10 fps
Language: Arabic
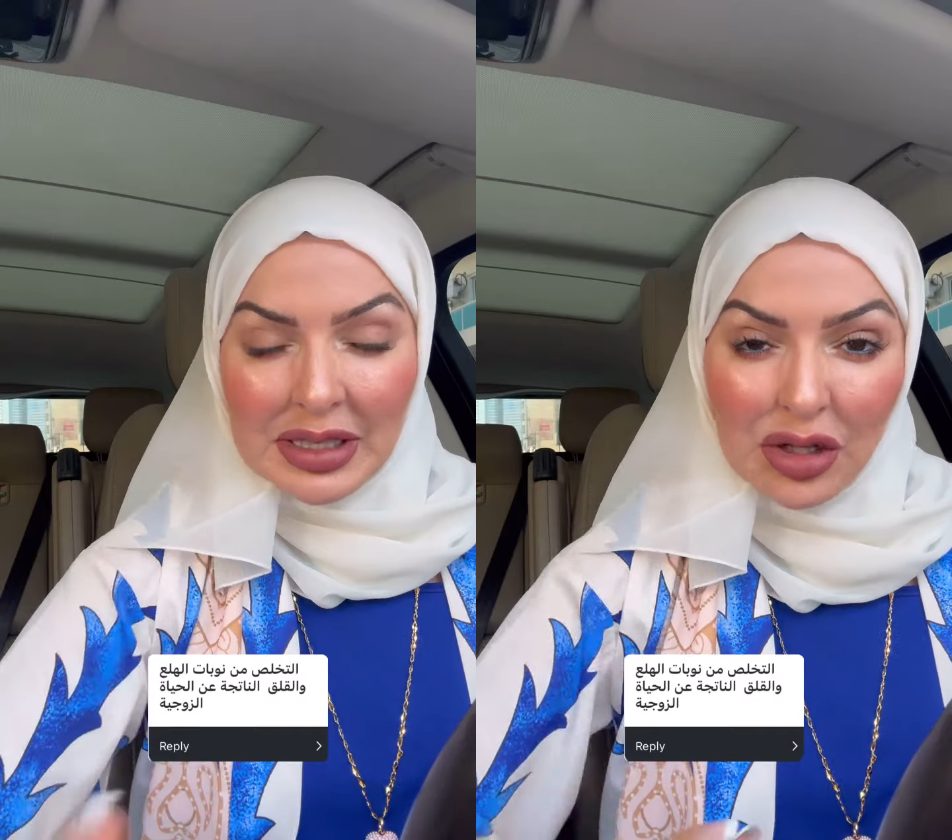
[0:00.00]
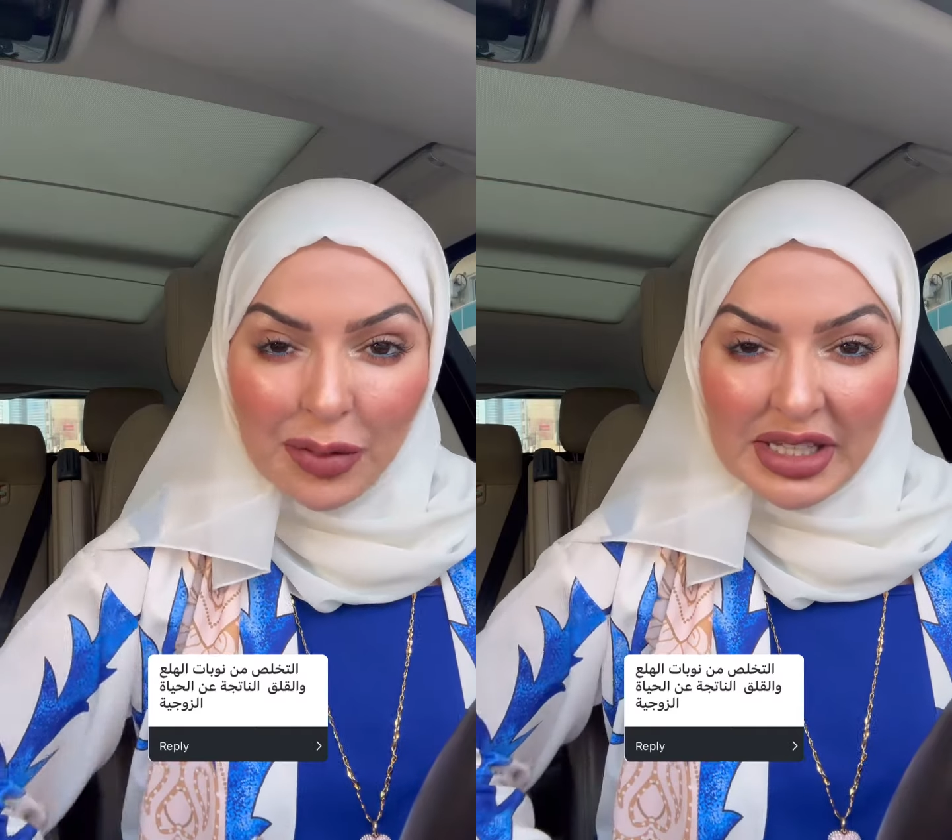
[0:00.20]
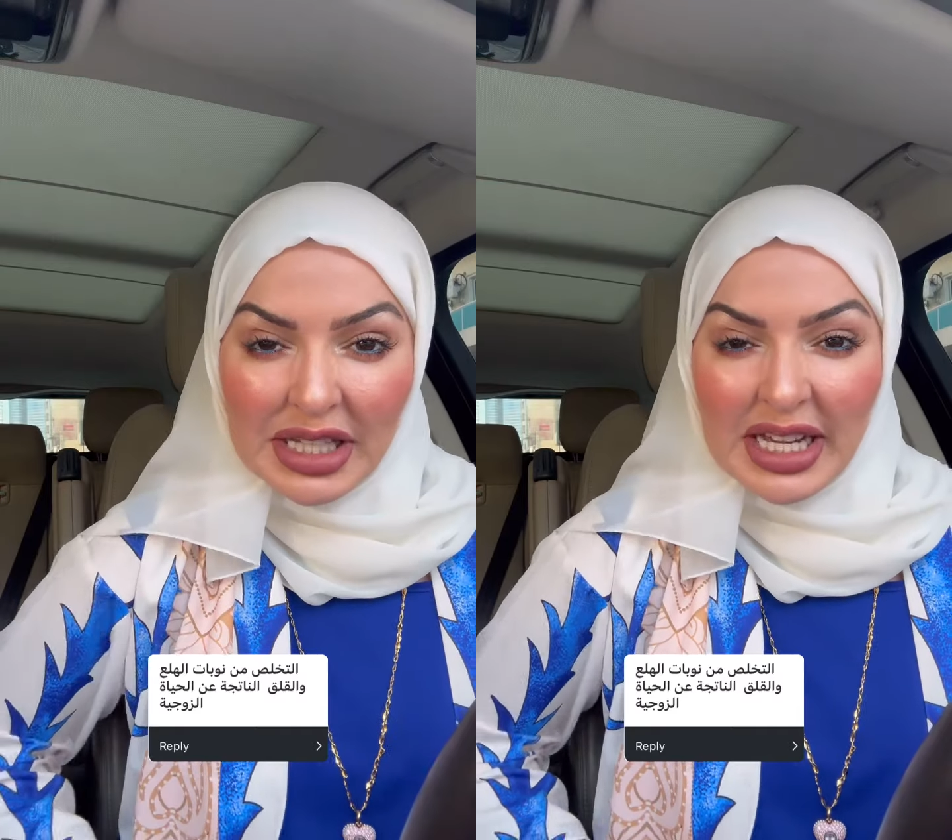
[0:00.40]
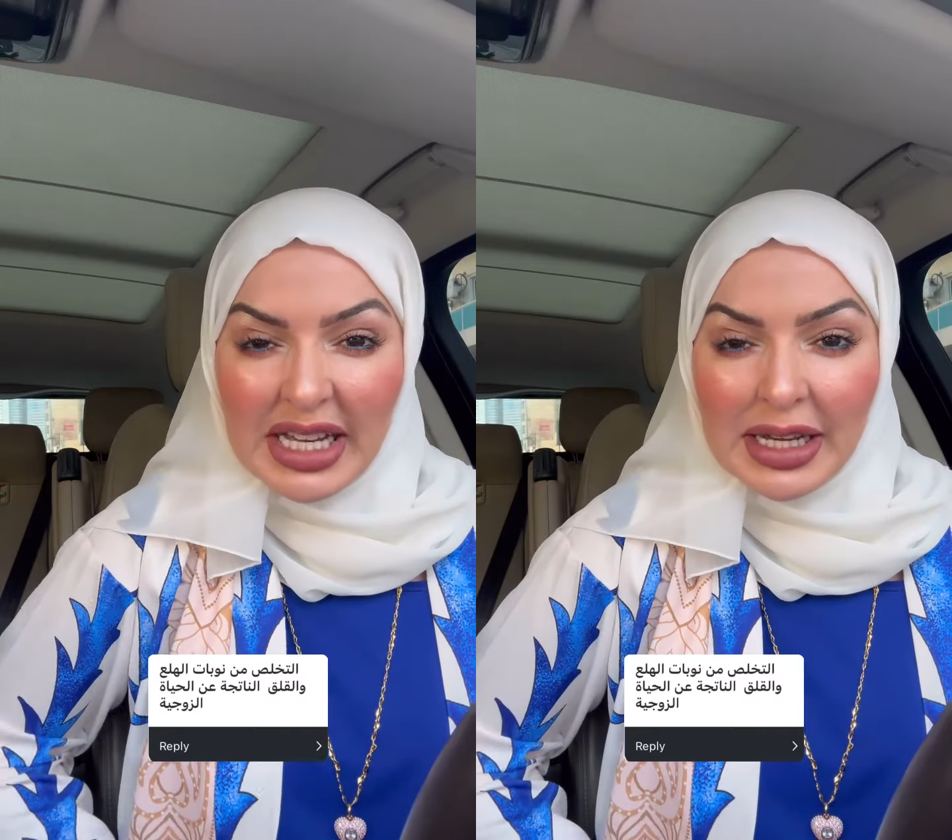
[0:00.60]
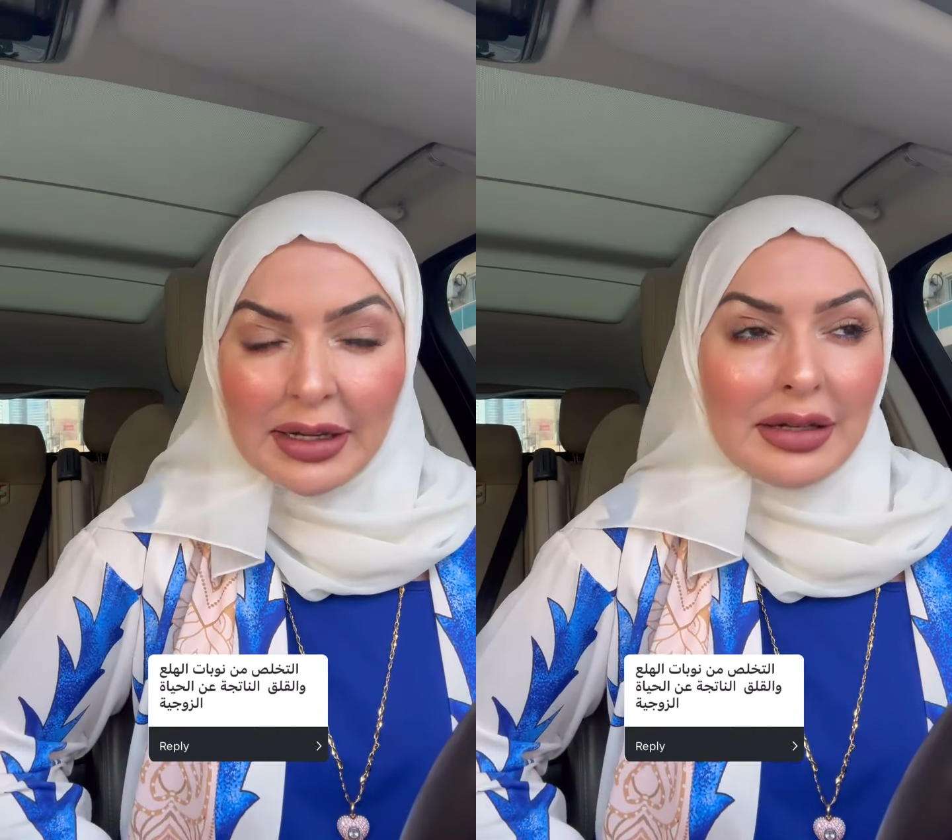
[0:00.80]
نوبات
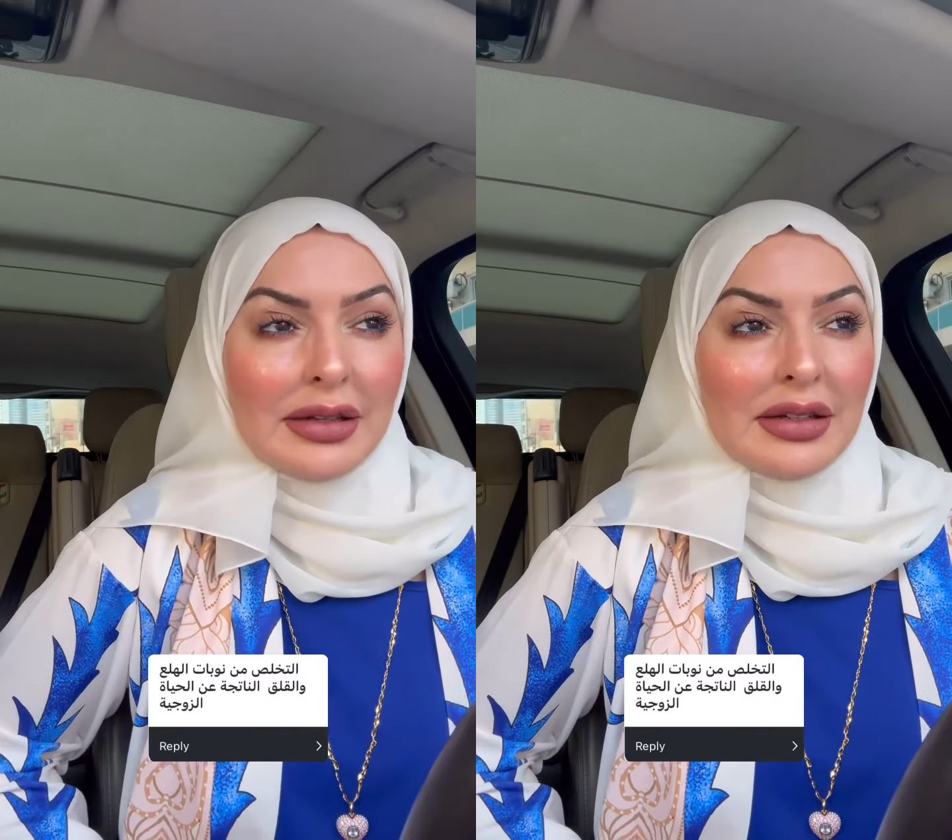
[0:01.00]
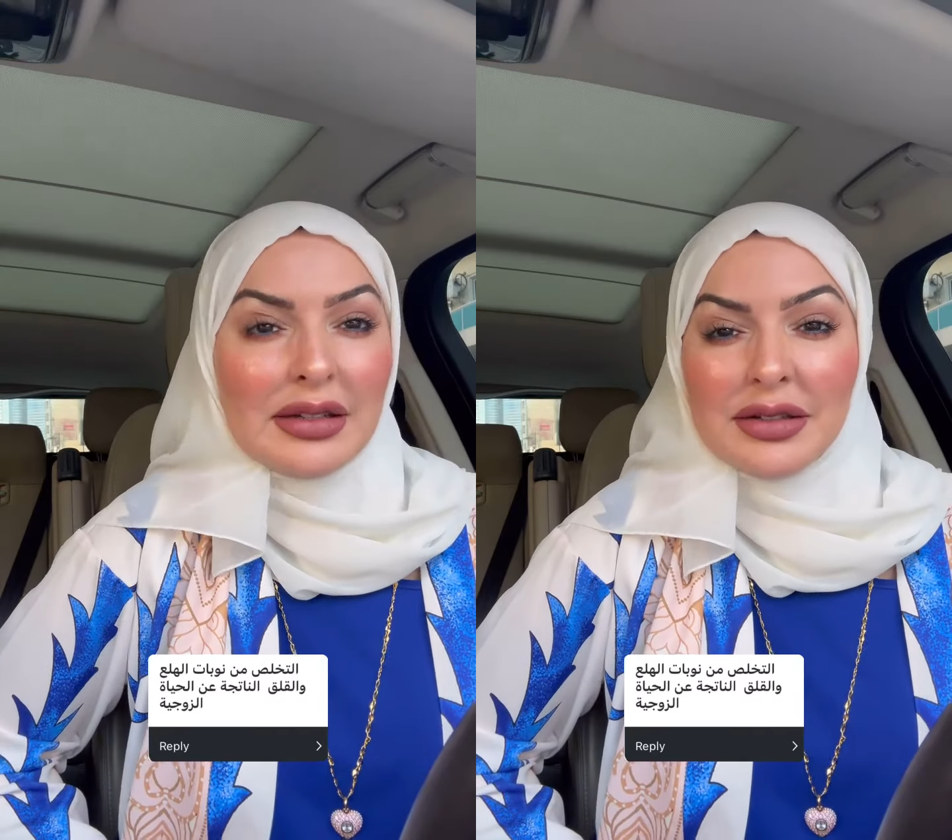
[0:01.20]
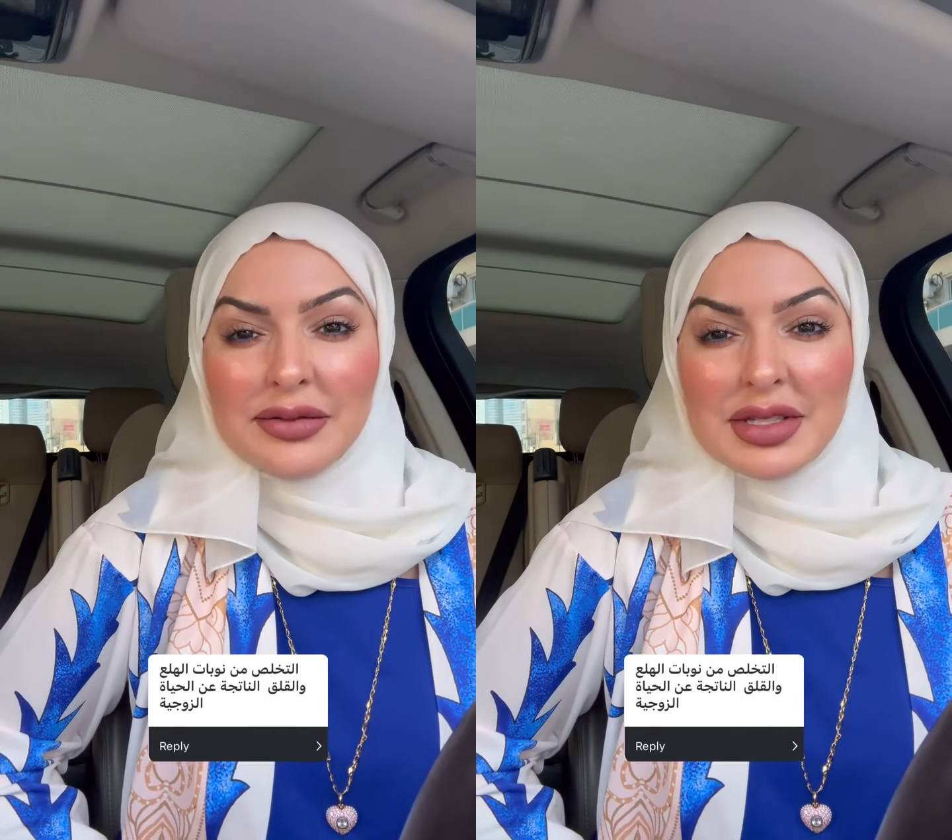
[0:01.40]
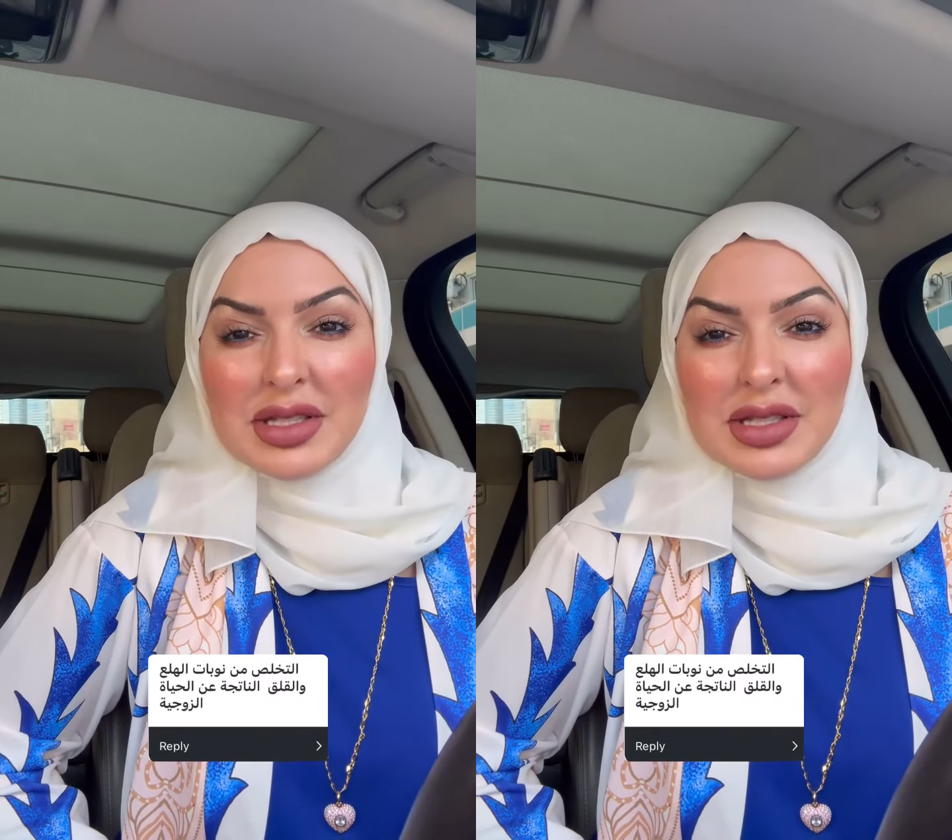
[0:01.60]
الهلع في